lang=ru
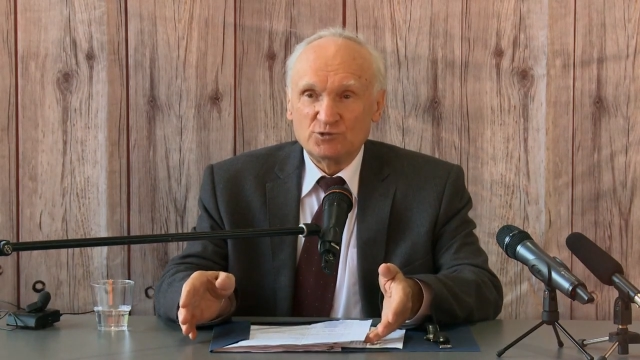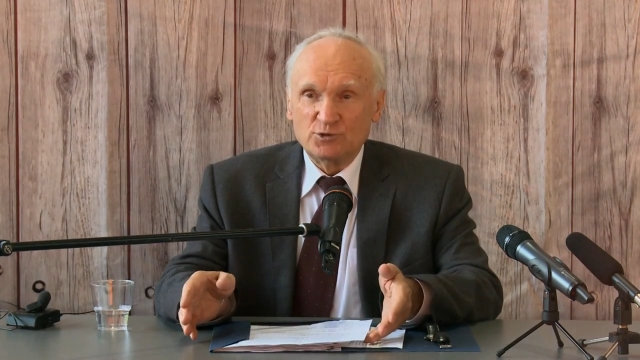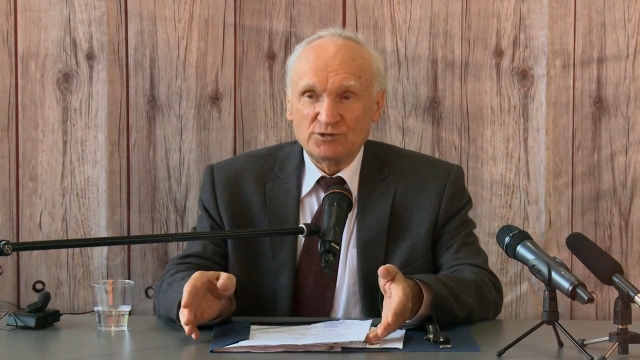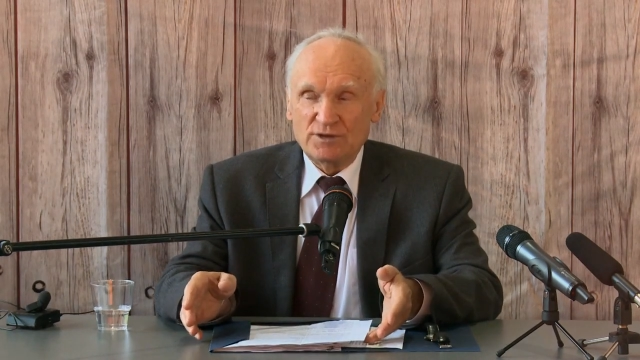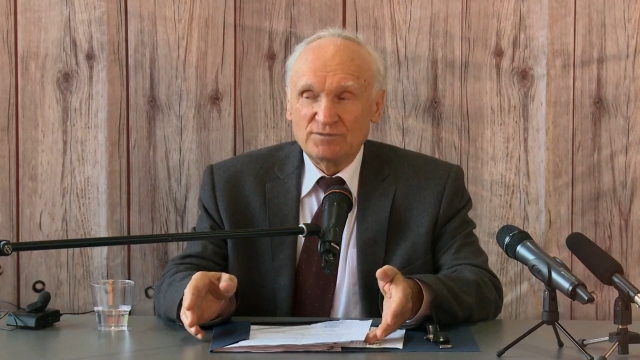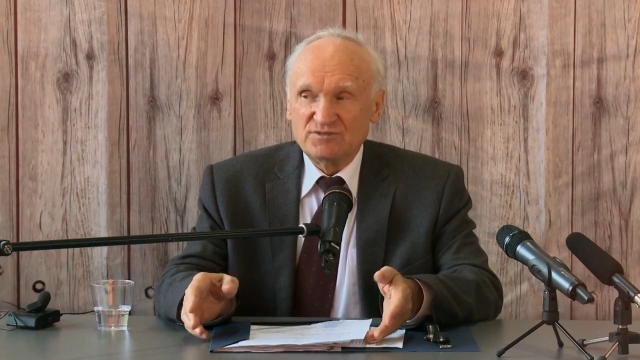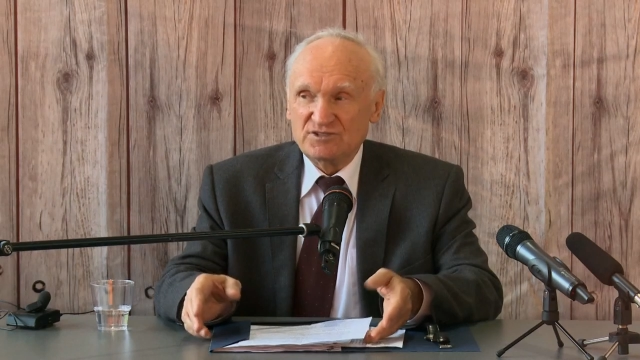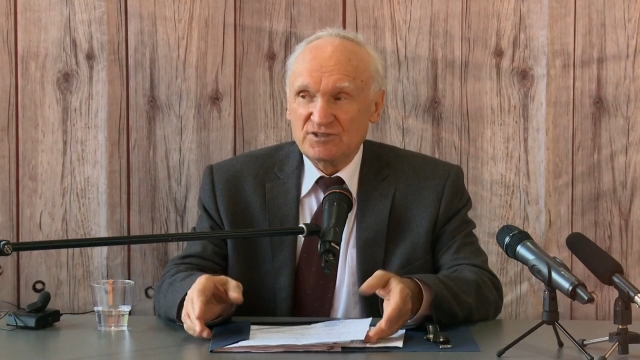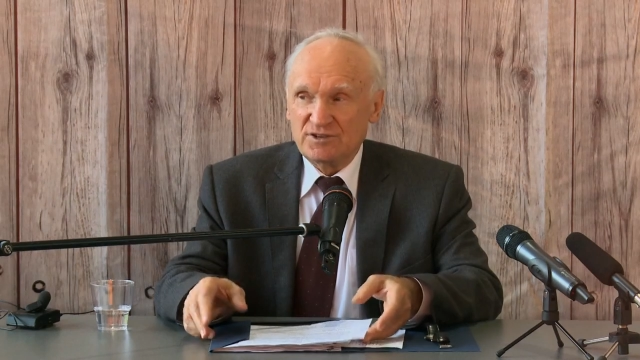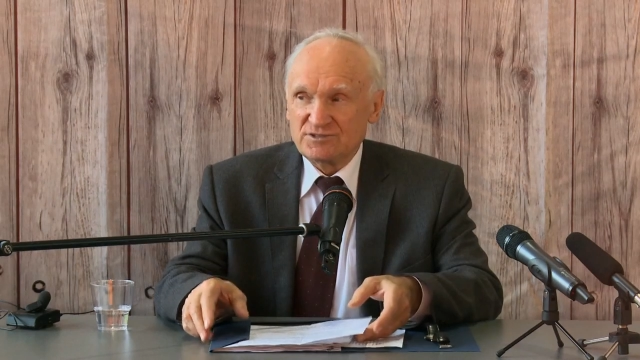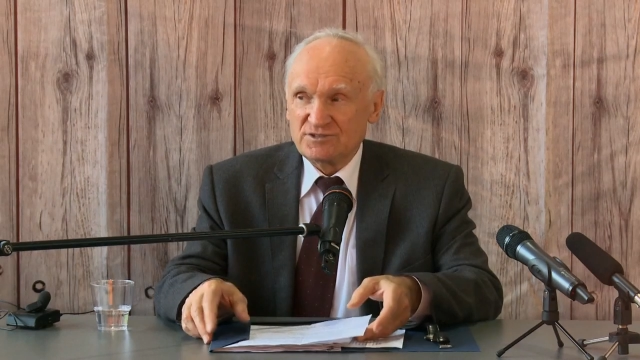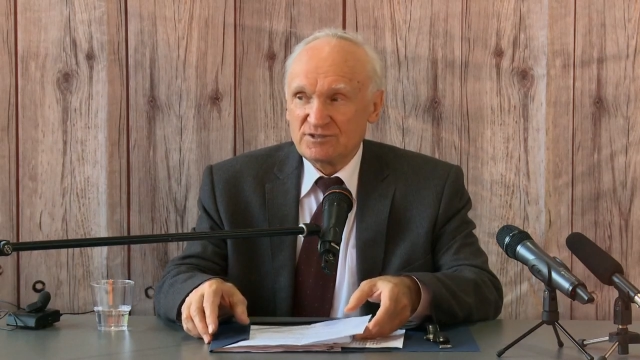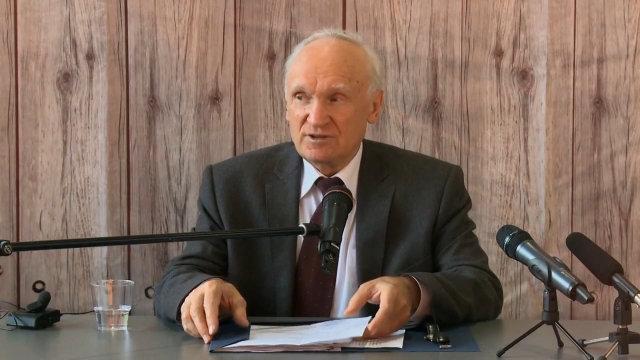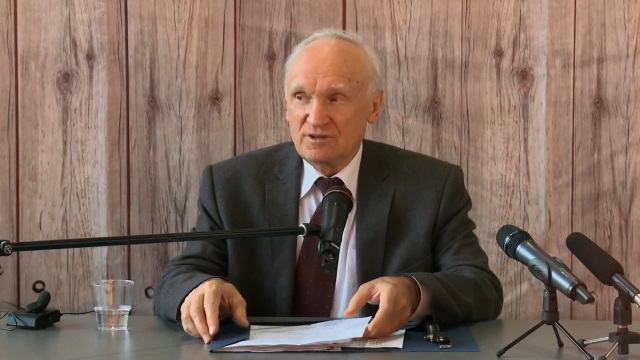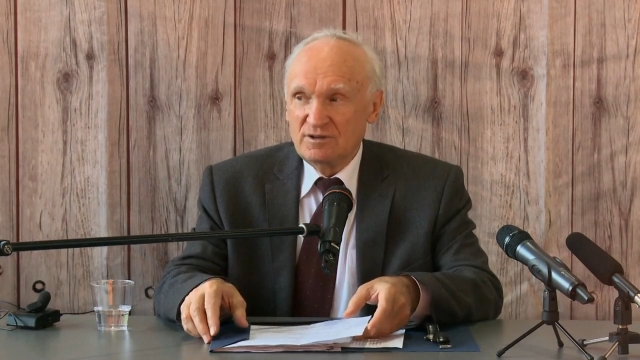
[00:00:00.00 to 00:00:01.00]
что там в
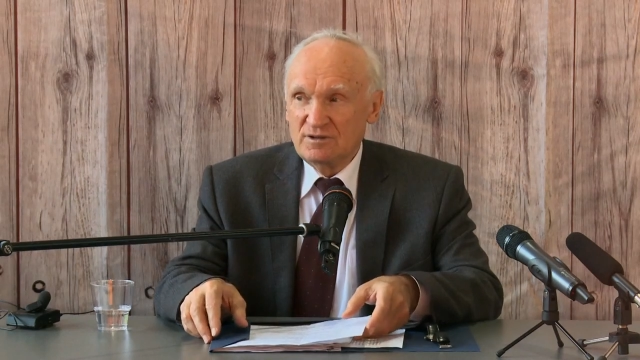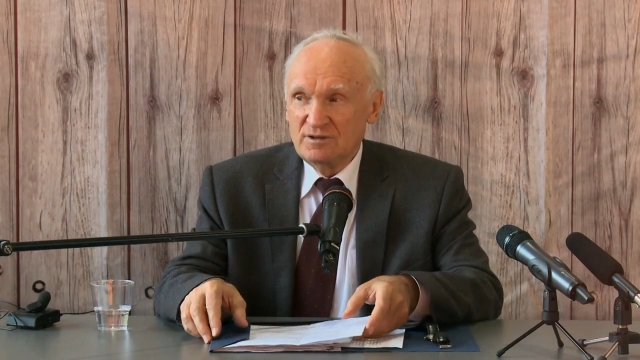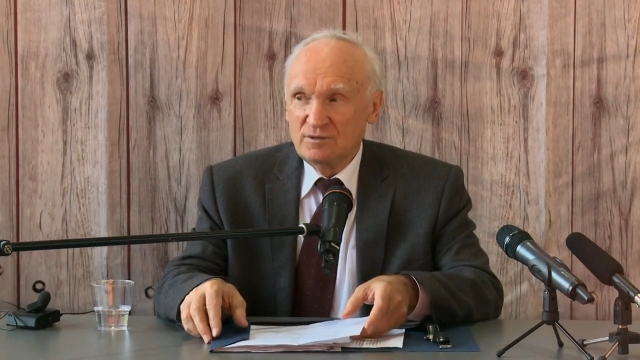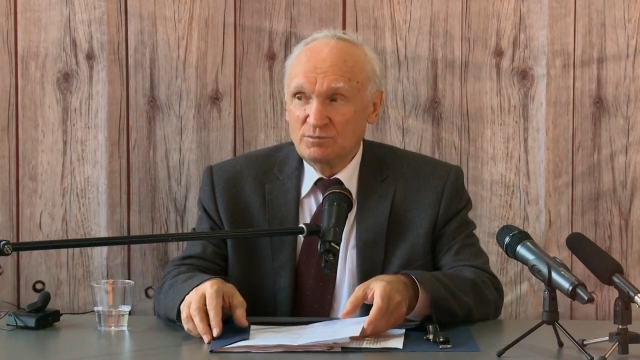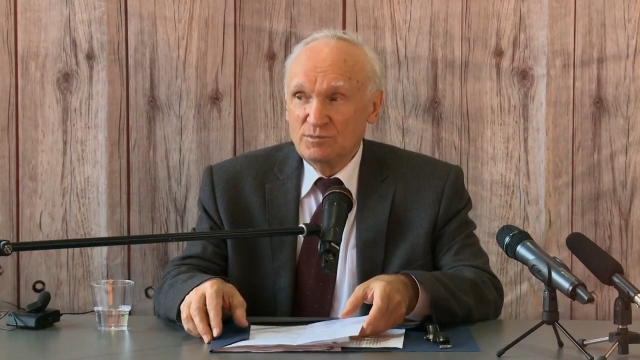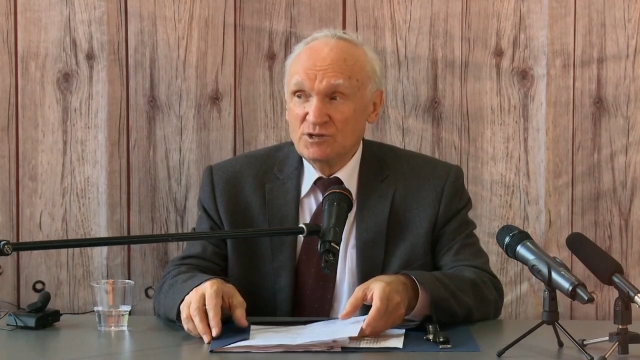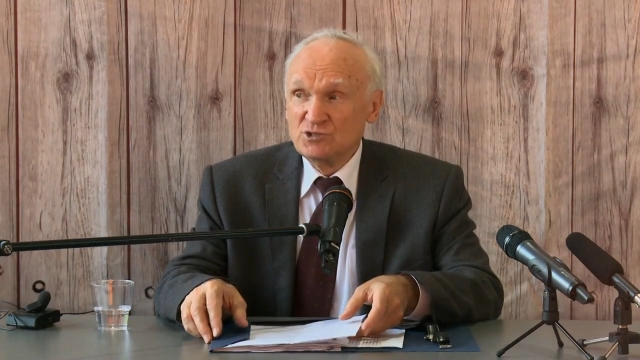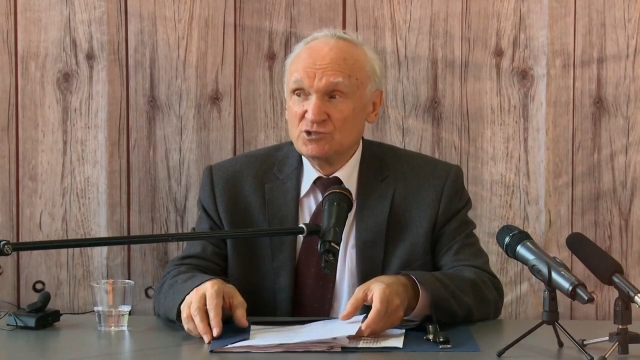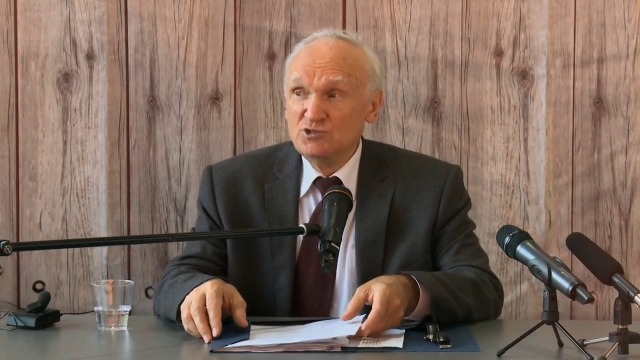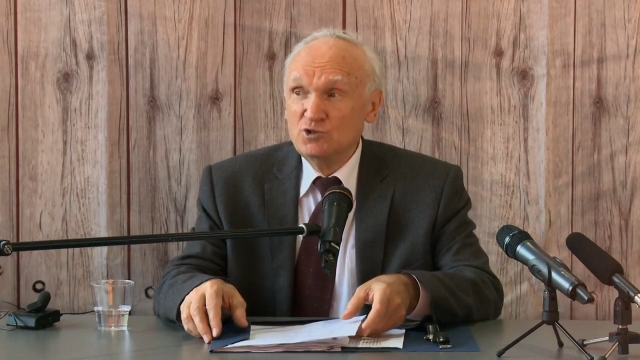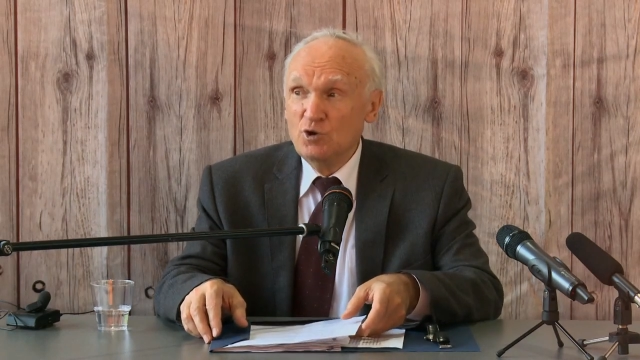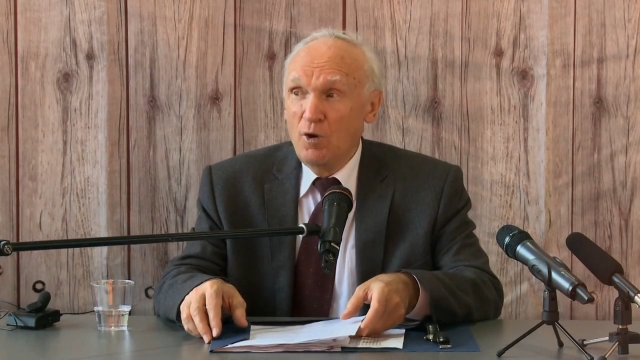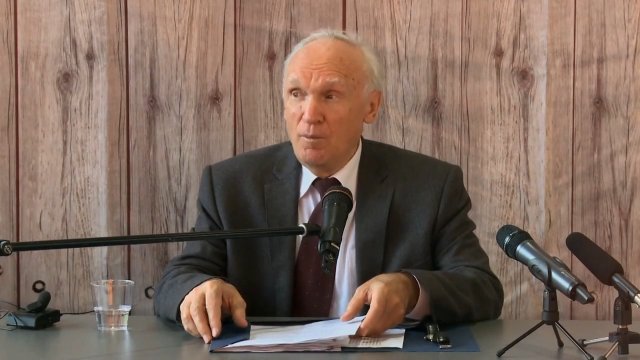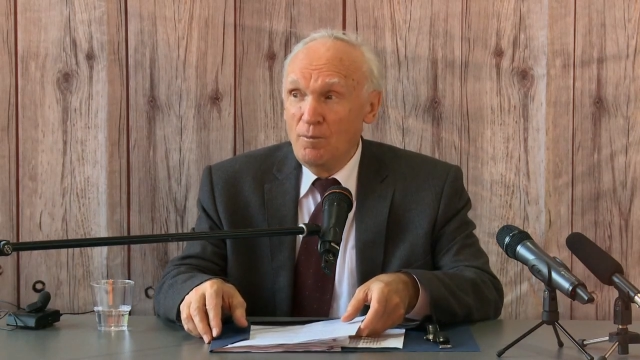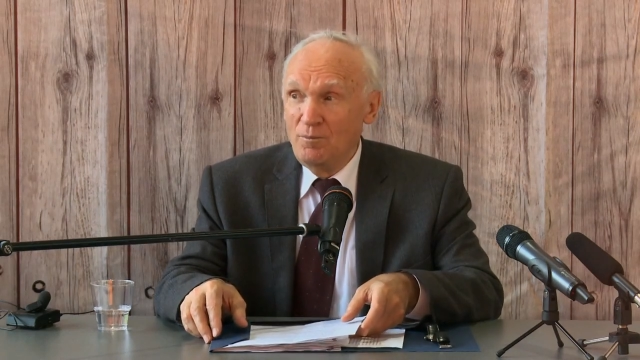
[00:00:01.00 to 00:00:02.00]
сердце. Мы
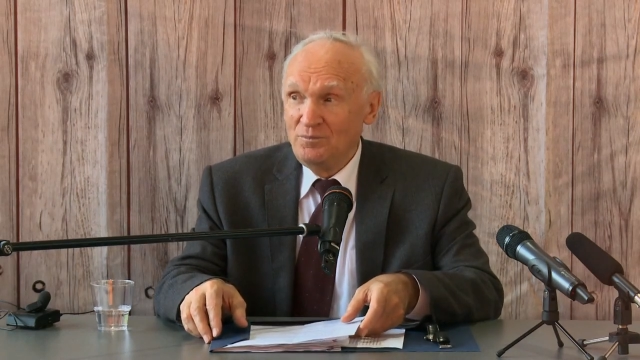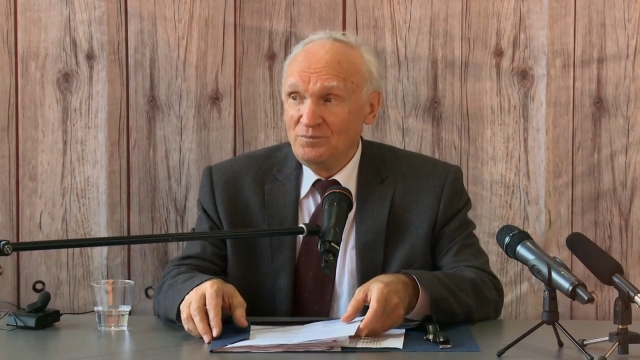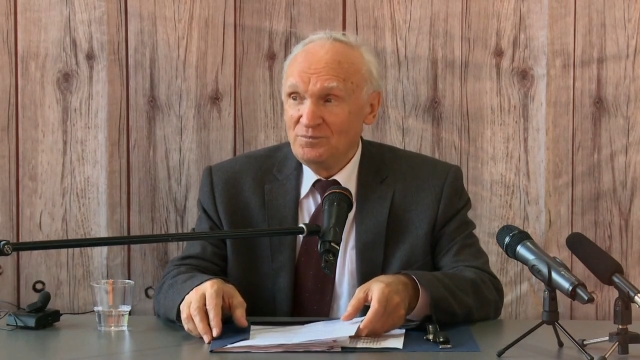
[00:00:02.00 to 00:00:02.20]
ждем,